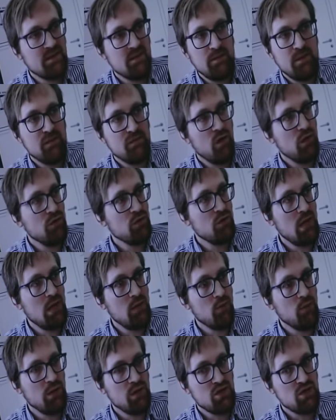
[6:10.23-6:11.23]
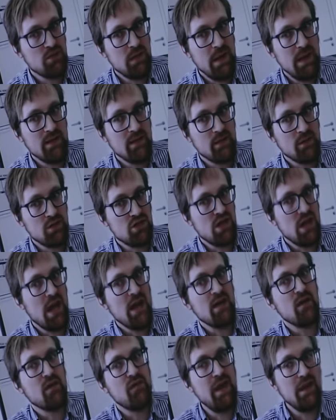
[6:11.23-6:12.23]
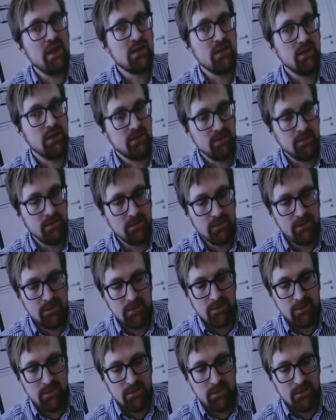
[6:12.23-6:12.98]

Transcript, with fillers: dass man Wochen oder Monate später einen starken Effekt hat,